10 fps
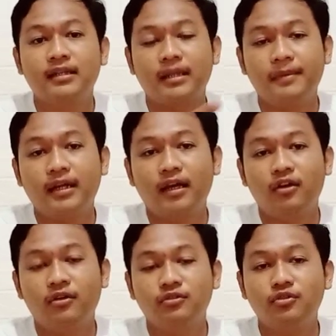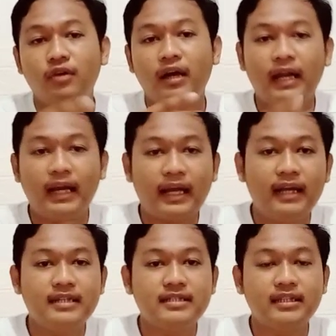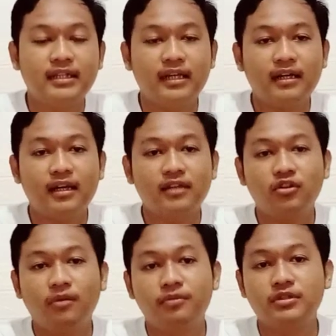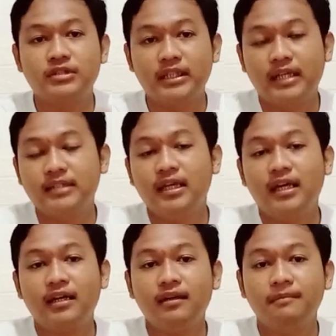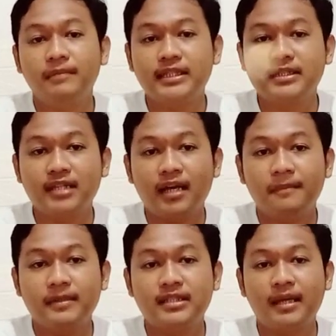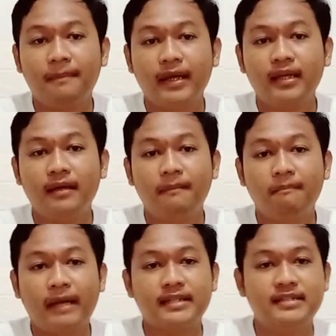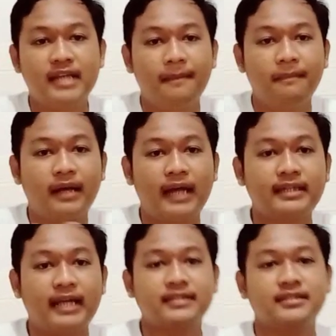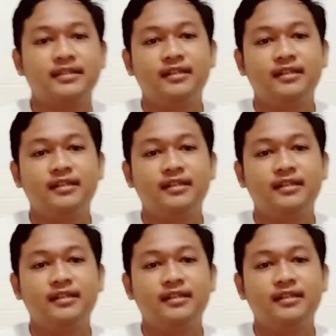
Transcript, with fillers: Tapi kalau untuk alkali sealer ataupun cat dasar bisa mencapai 4 jam ke atas.